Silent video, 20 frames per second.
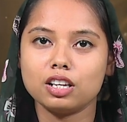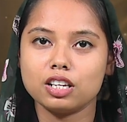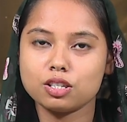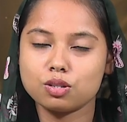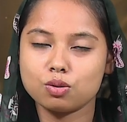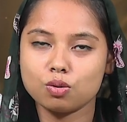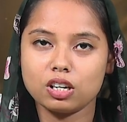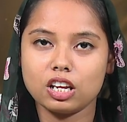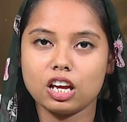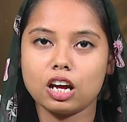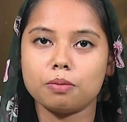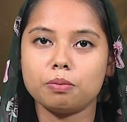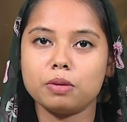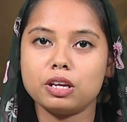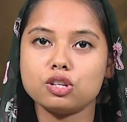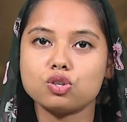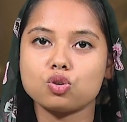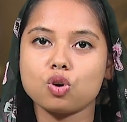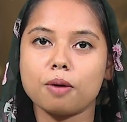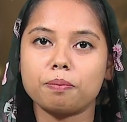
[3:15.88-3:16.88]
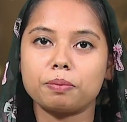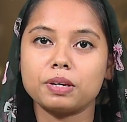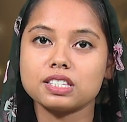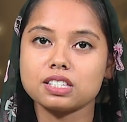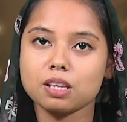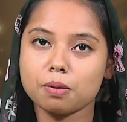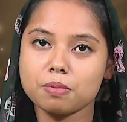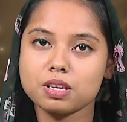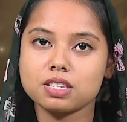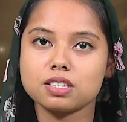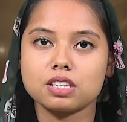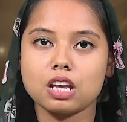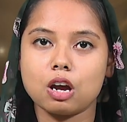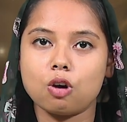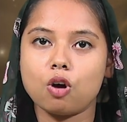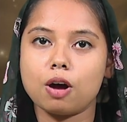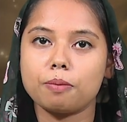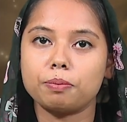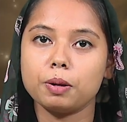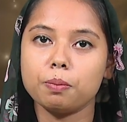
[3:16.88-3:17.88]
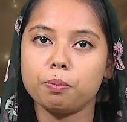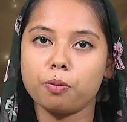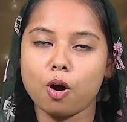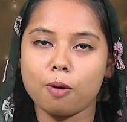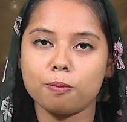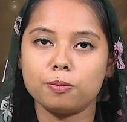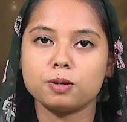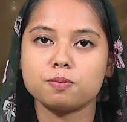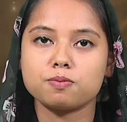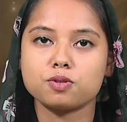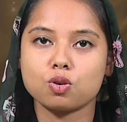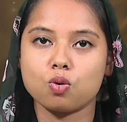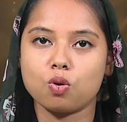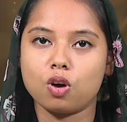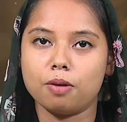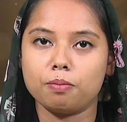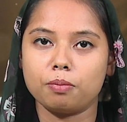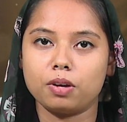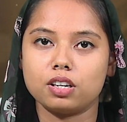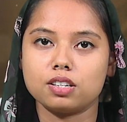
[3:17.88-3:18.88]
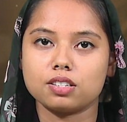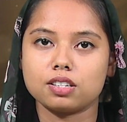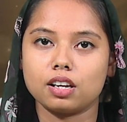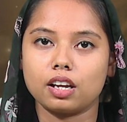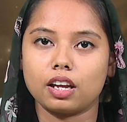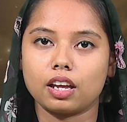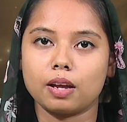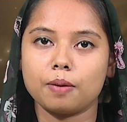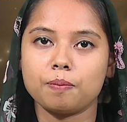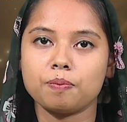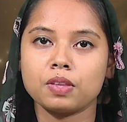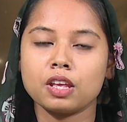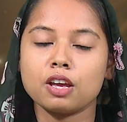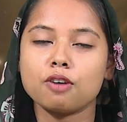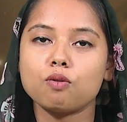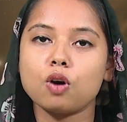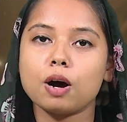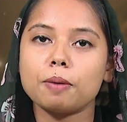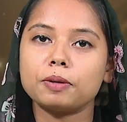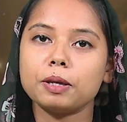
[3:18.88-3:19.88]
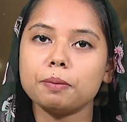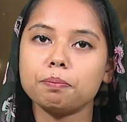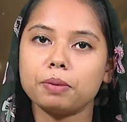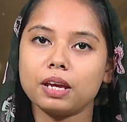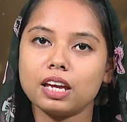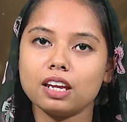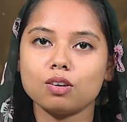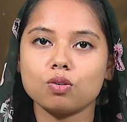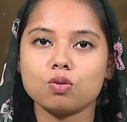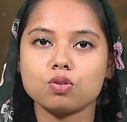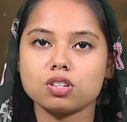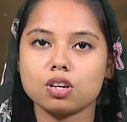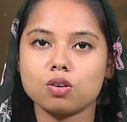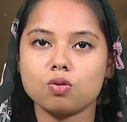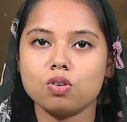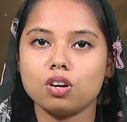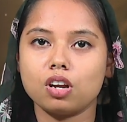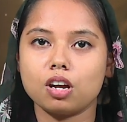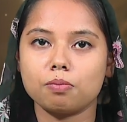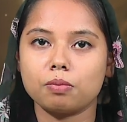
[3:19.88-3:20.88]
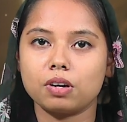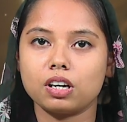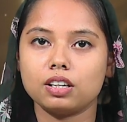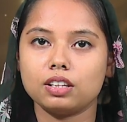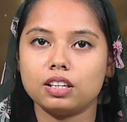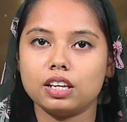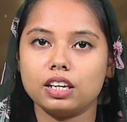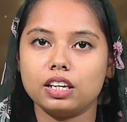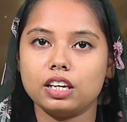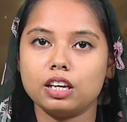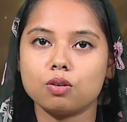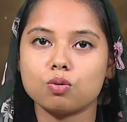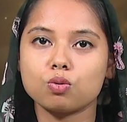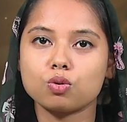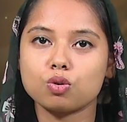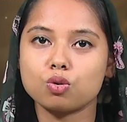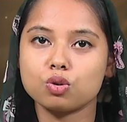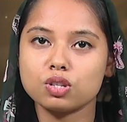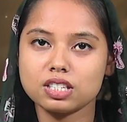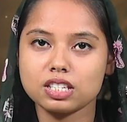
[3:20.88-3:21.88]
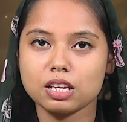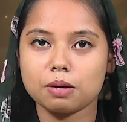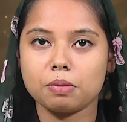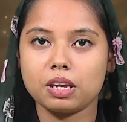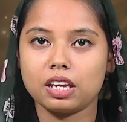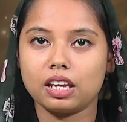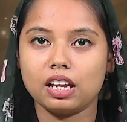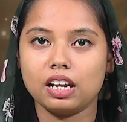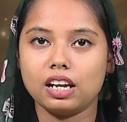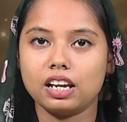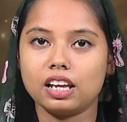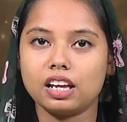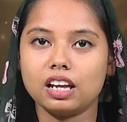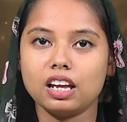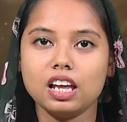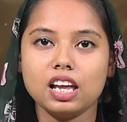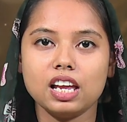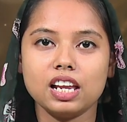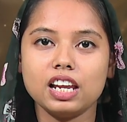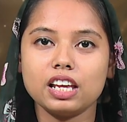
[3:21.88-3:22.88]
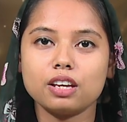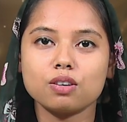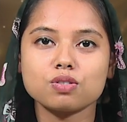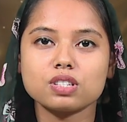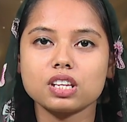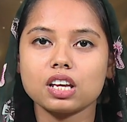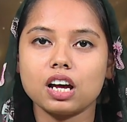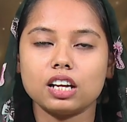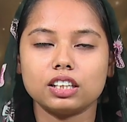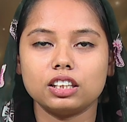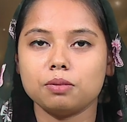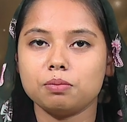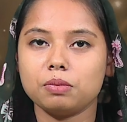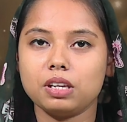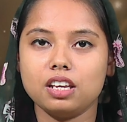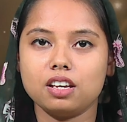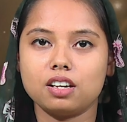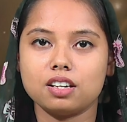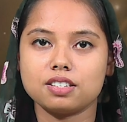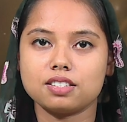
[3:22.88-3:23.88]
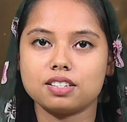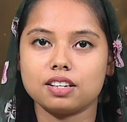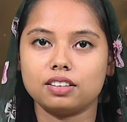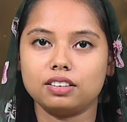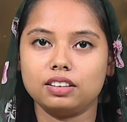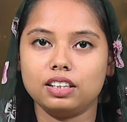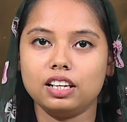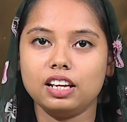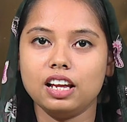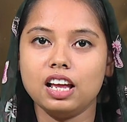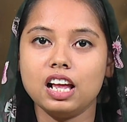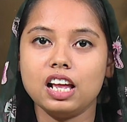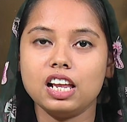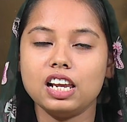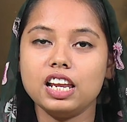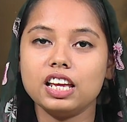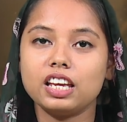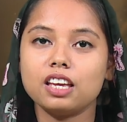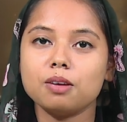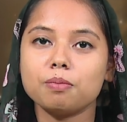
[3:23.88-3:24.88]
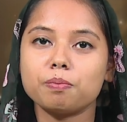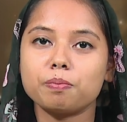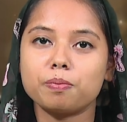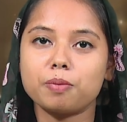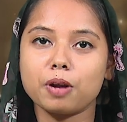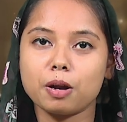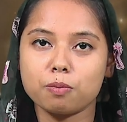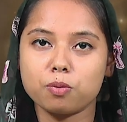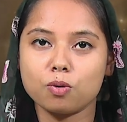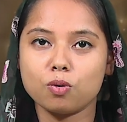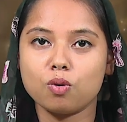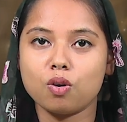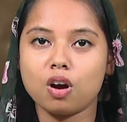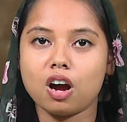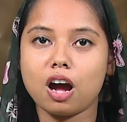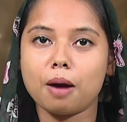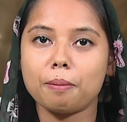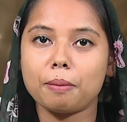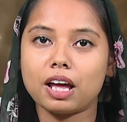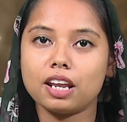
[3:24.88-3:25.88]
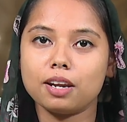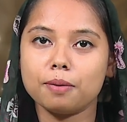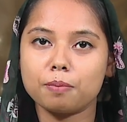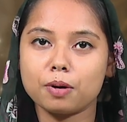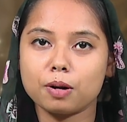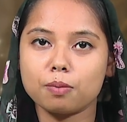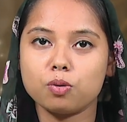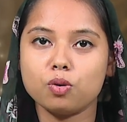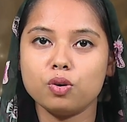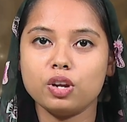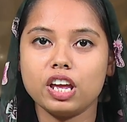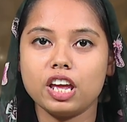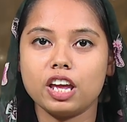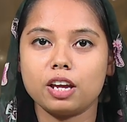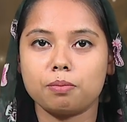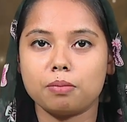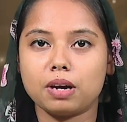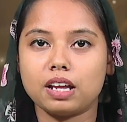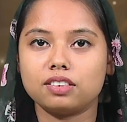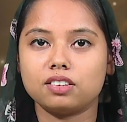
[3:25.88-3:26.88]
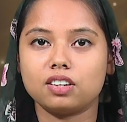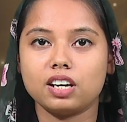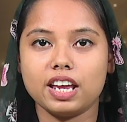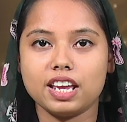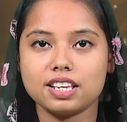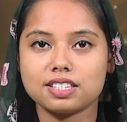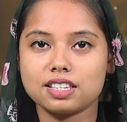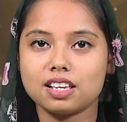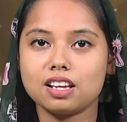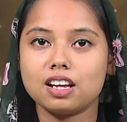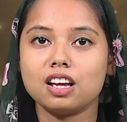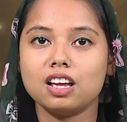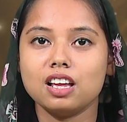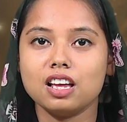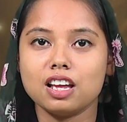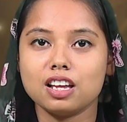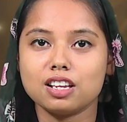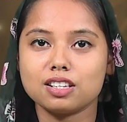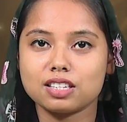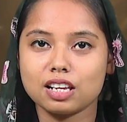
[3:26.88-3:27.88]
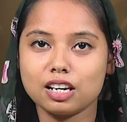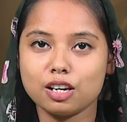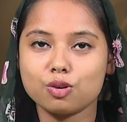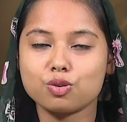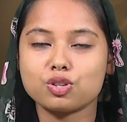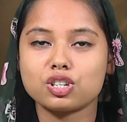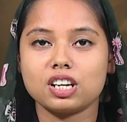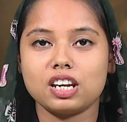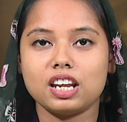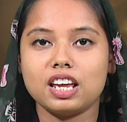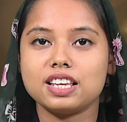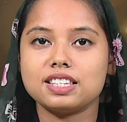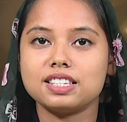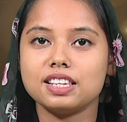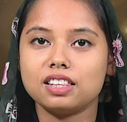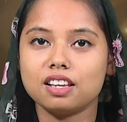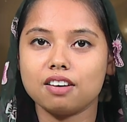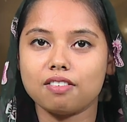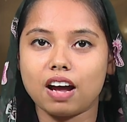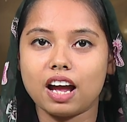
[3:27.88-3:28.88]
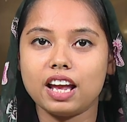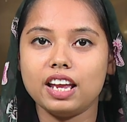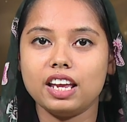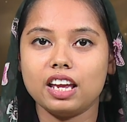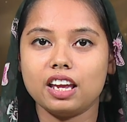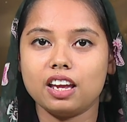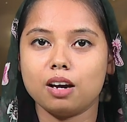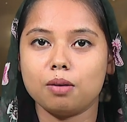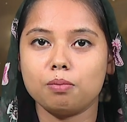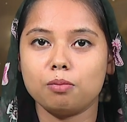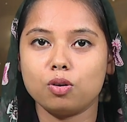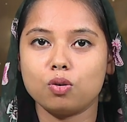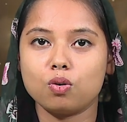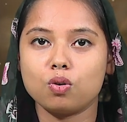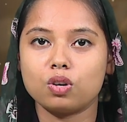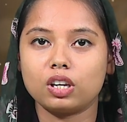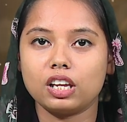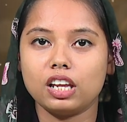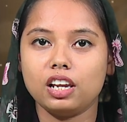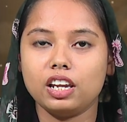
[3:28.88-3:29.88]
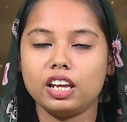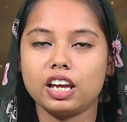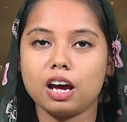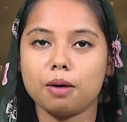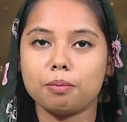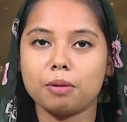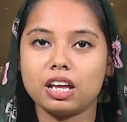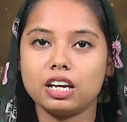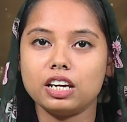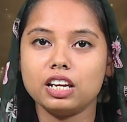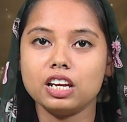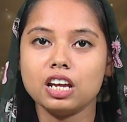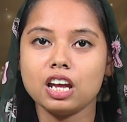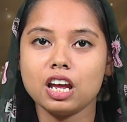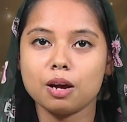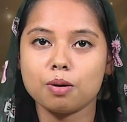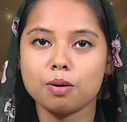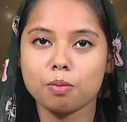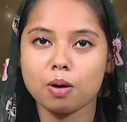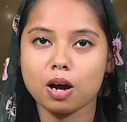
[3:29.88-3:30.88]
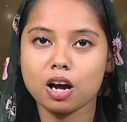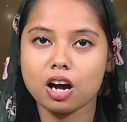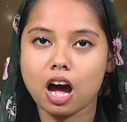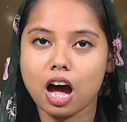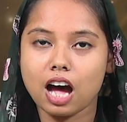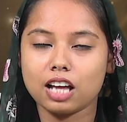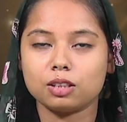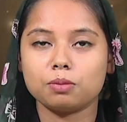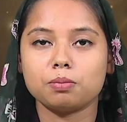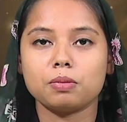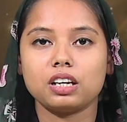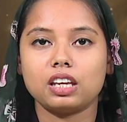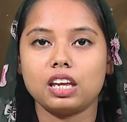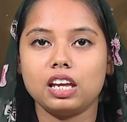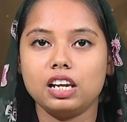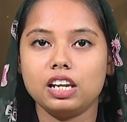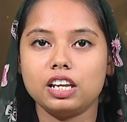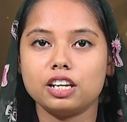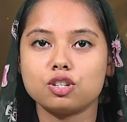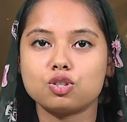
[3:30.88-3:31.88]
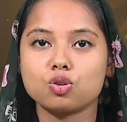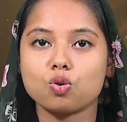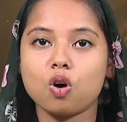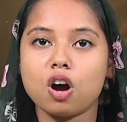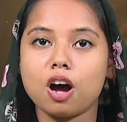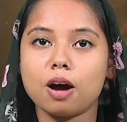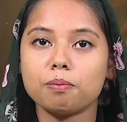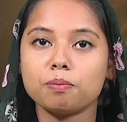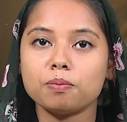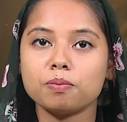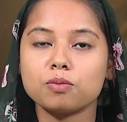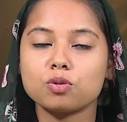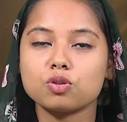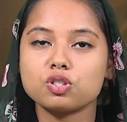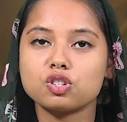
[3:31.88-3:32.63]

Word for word: इस दुनिया में जो आपकी समस्याओं आपकी प्रॉब्लम्स को कम कर सके वो आपके पेन को ज़रूर कम कर देगी कुछ समय के लिए लेकिन उसे ख़त्म नहीं कर सकती लेकिन प्रभु हमारे प्रभु ही एकमात्र ऐसा सल्यूशन है ऐसी दवाई है हम लोगों के लिए हमारी आत्मा के लिए जो हम